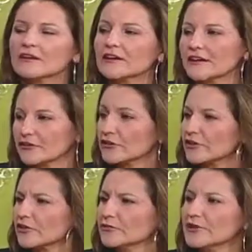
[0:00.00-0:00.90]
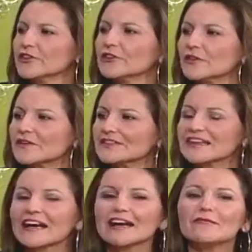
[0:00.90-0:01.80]
eh, que yo recomiendo es
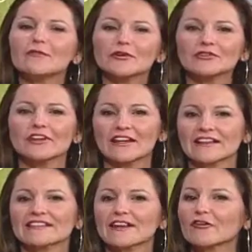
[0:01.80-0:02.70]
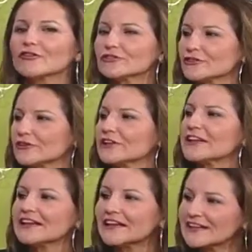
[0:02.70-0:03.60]
que hagamos ese control
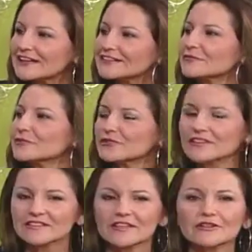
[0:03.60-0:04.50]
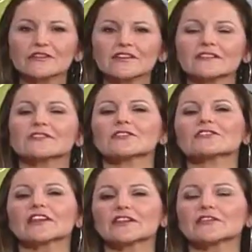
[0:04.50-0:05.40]
en qué estamos gastando, en qué se nos
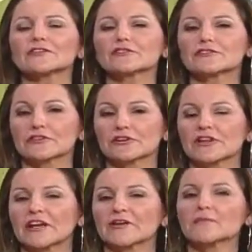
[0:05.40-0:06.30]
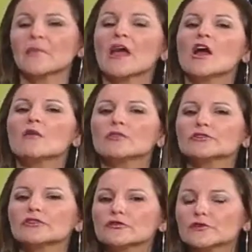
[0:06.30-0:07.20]
está yendo nuestro dinero.
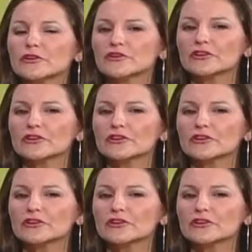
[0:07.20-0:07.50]
Punto número